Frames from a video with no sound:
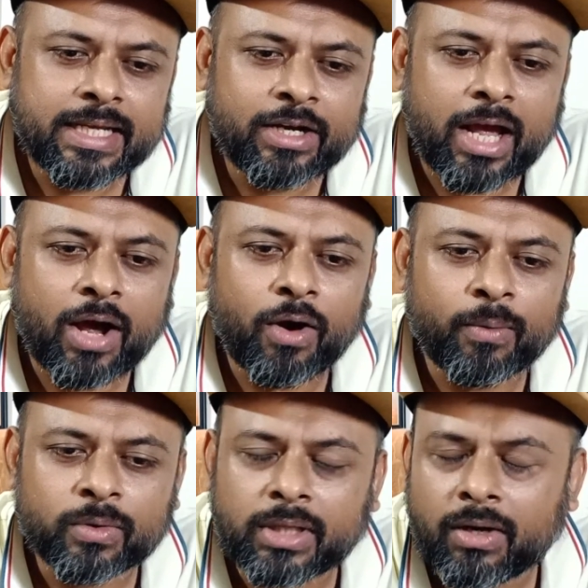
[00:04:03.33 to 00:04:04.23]
সিনের
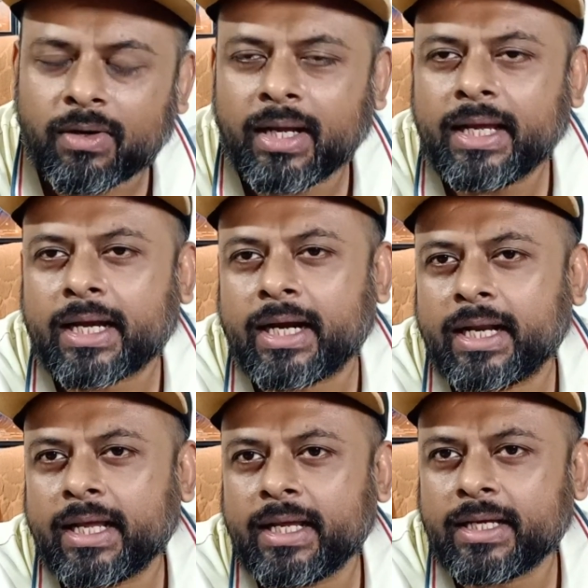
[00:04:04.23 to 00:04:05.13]
অবতারণা
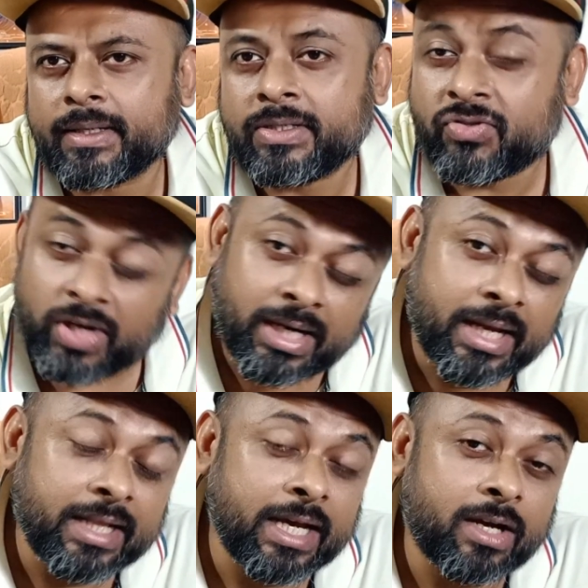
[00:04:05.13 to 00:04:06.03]
এখানে
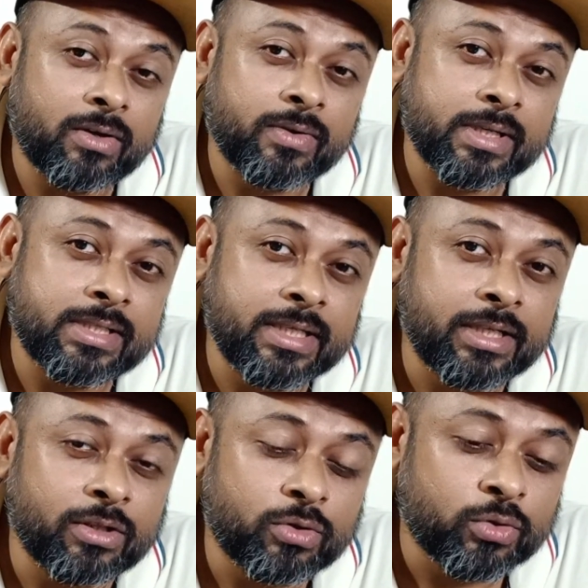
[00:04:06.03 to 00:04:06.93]
ট্রেইলারে দেখানো হয়েছে
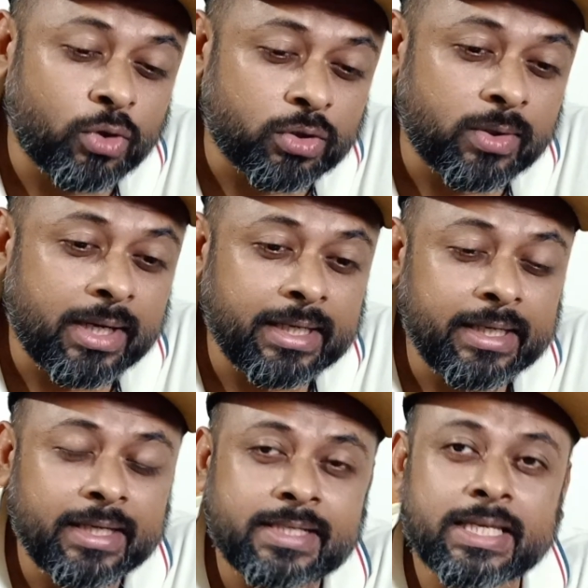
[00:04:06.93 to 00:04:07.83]
কিন্তু কতখানি
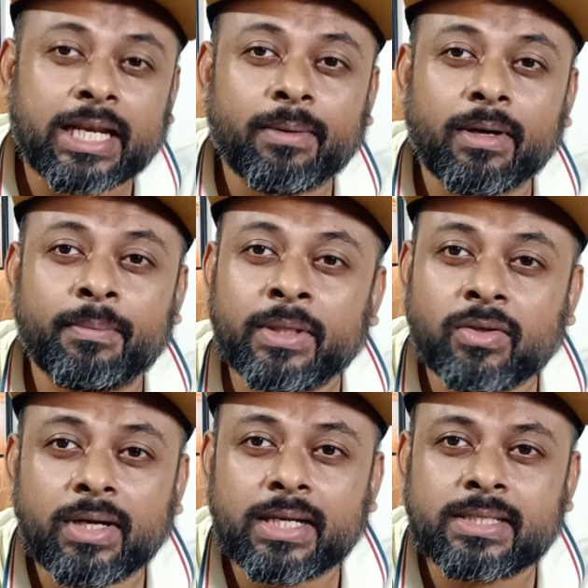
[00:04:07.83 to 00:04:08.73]
সিনেমার
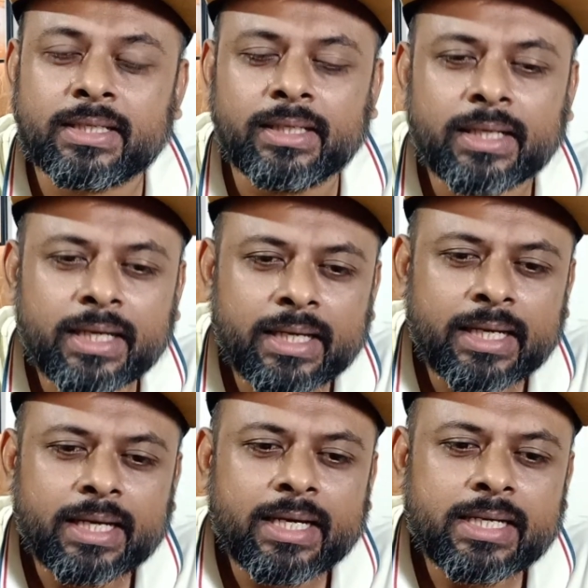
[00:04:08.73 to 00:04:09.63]
ভিতরে আছে
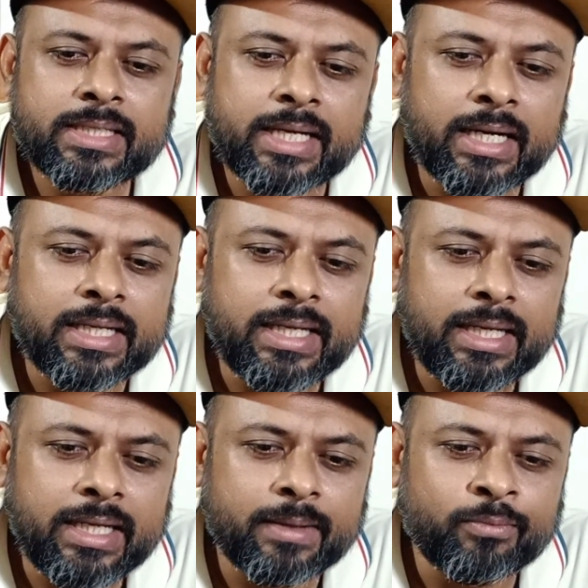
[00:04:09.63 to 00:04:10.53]
সেটি
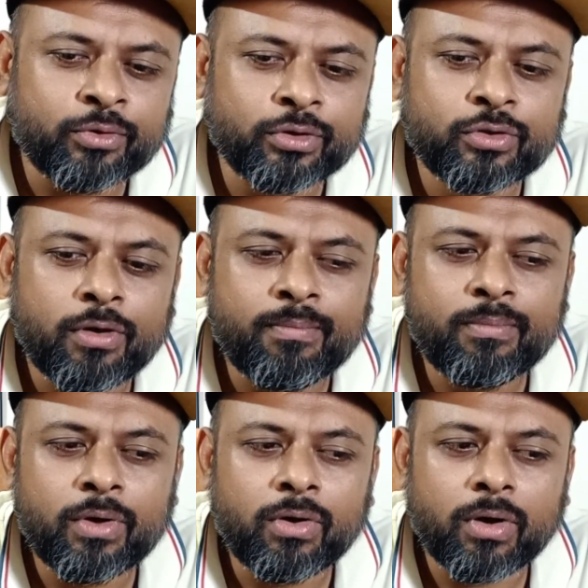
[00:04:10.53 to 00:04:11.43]

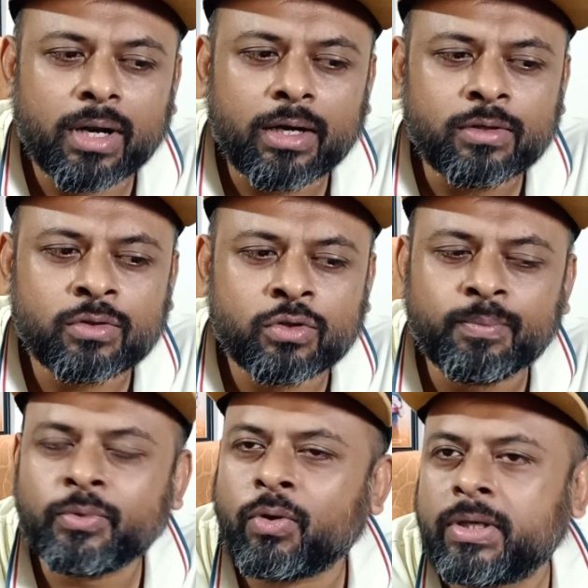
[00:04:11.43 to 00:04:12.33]
বোধগম্য করা
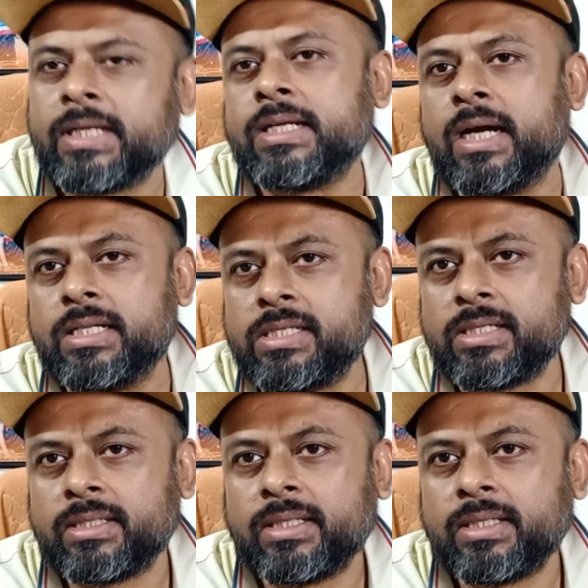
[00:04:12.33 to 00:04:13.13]
খুব কঠিন কাজ